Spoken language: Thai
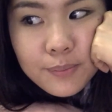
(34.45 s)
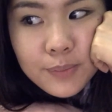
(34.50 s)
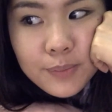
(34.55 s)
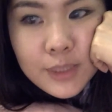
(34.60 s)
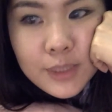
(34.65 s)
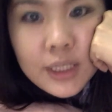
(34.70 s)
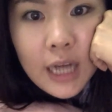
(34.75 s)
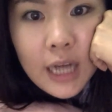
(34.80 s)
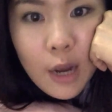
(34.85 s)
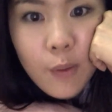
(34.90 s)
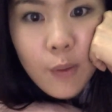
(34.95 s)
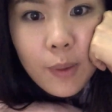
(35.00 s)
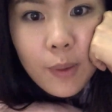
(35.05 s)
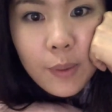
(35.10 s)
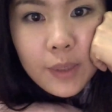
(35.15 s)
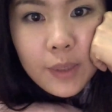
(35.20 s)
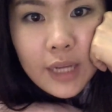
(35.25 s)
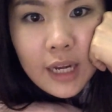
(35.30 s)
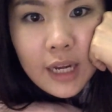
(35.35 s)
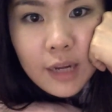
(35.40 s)
เพิ่งเข้าไป
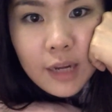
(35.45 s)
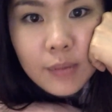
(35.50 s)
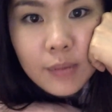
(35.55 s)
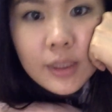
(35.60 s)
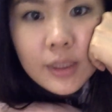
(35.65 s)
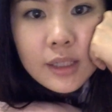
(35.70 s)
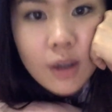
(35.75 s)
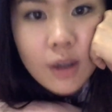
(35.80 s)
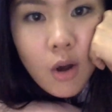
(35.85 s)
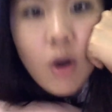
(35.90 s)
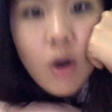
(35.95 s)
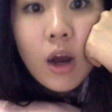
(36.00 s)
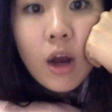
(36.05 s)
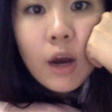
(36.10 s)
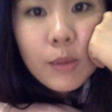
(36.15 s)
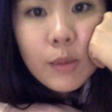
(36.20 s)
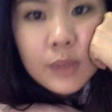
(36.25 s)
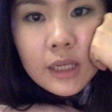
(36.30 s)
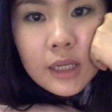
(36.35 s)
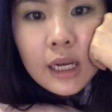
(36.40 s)
วันนี้แล้วเหมือนของ
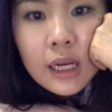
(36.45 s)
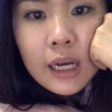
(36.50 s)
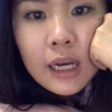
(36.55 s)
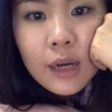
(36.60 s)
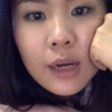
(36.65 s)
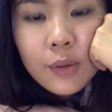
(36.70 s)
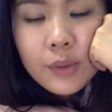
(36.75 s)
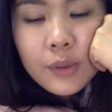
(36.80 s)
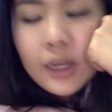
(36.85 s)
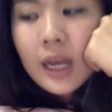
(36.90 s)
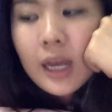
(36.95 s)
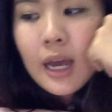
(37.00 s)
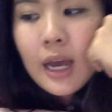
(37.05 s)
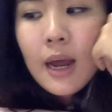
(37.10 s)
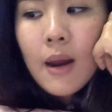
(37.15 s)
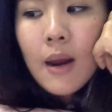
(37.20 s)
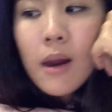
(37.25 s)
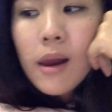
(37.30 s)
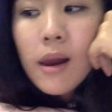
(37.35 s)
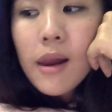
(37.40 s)
เขาเพิ่งเข้านะ
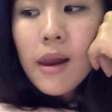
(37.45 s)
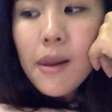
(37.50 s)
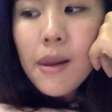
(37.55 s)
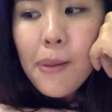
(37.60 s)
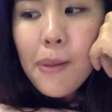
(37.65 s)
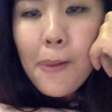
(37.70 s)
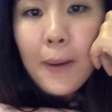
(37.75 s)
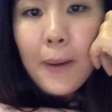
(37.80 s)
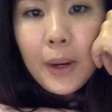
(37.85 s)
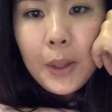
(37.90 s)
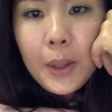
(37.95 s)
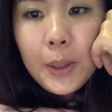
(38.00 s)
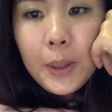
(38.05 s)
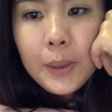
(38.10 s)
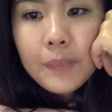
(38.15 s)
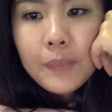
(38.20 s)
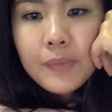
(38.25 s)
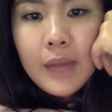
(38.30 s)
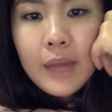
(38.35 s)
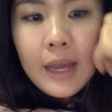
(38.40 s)
คะแล้วก็
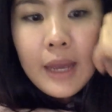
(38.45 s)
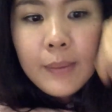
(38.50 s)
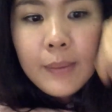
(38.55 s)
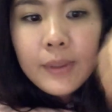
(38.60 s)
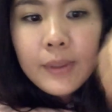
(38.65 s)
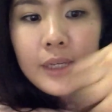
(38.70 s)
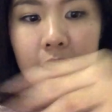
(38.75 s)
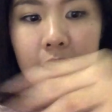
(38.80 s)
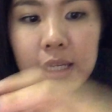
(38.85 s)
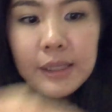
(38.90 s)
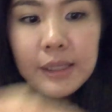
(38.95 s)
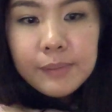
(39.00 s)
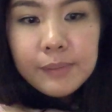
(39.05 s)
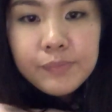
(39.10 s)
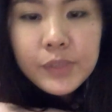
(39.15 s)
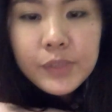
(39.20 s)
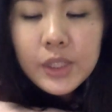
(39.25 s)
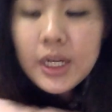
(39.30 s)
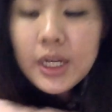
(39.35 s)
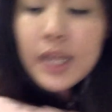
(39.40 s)
ได้พอดี
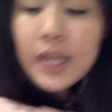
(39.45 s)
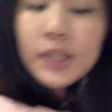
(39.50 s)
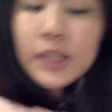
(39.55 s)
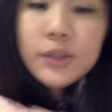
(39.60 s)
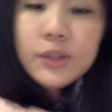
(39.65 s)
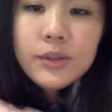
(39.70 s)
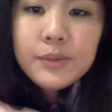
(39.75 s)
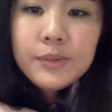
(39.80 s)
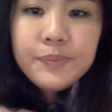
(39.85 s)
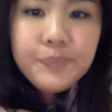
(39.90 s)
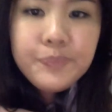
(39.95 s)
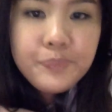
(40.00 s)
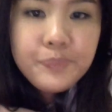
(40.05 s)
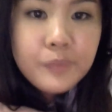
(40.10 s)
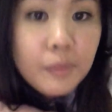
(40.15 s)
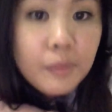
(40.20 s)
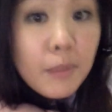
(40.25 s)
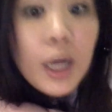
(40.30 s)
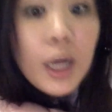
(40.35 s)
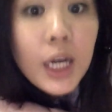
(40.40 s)
ก็ได้
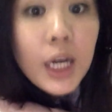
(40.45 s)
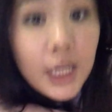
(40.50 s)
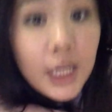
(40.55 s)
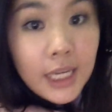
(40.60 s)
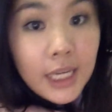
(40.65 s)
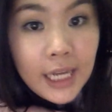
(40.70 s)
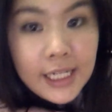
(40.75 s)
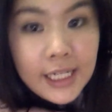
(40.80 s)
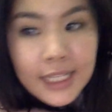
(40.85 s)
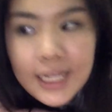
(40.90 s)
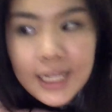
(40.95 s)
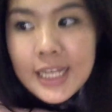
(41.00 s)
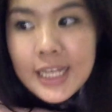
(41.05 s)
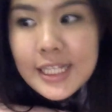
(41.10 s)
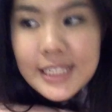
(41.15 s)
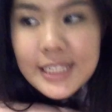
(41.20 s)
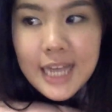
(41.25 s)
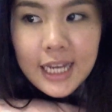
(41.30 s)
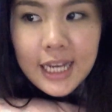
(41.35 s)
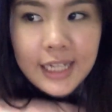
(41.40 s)
มาเหอะกัน
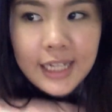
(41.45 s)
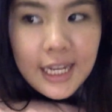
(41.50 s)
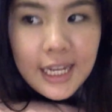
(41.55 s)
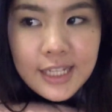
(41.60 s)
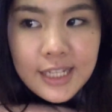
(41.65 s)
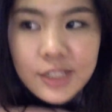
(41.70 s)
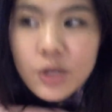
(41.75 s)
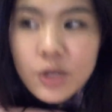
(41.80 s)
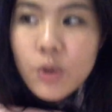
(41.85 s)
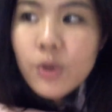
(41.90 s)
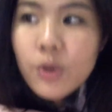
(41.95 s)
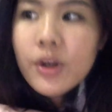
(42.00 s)
จากไดโซะ